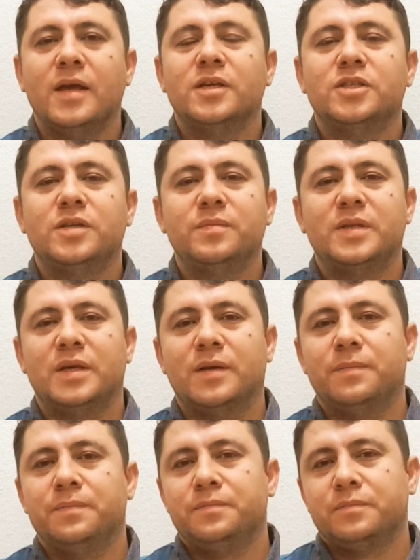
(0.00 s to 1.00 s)

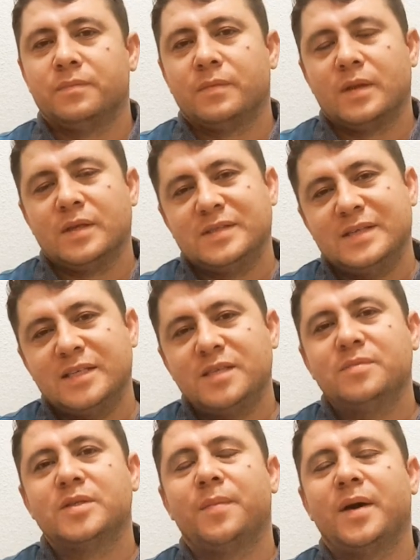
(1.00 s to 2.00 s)
Şimdi
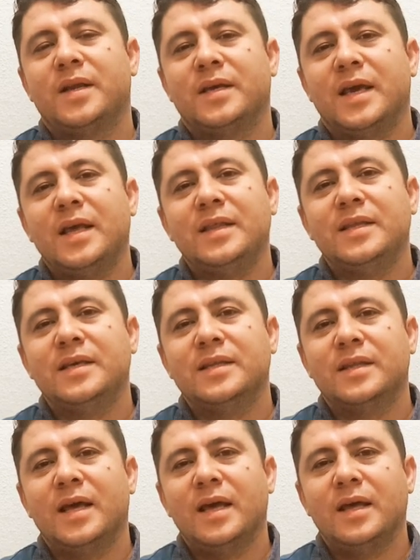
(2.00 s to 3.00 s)
seçim zamanı
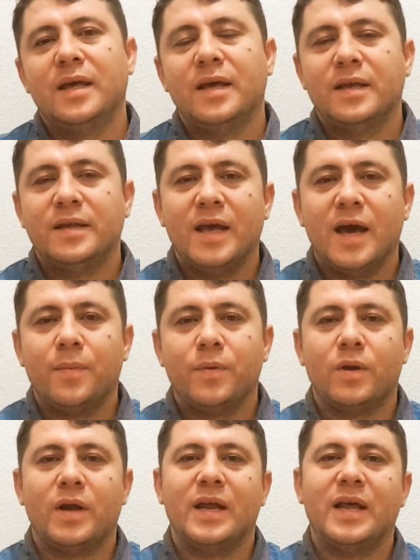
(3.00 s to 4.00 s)
geldiğinde ne yapıyorlar?